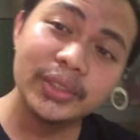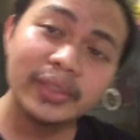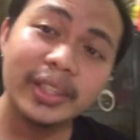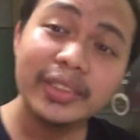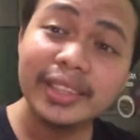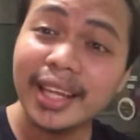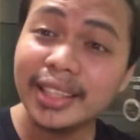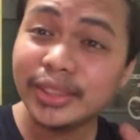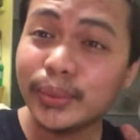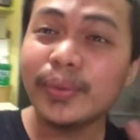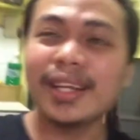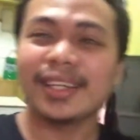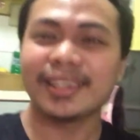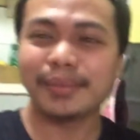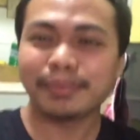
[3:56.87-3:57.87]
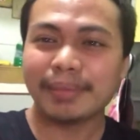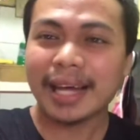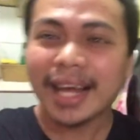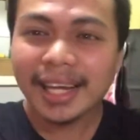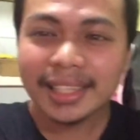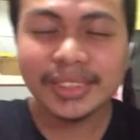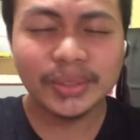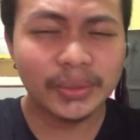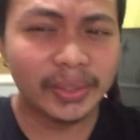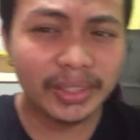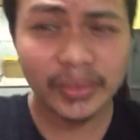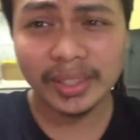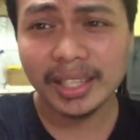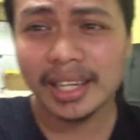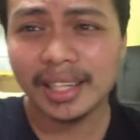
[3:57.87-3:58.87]
So ayun guys, so welcome back. So ito
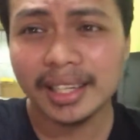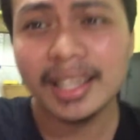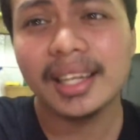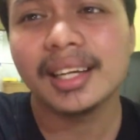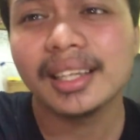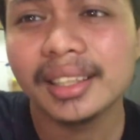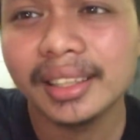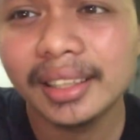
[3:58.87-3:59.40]
na nga.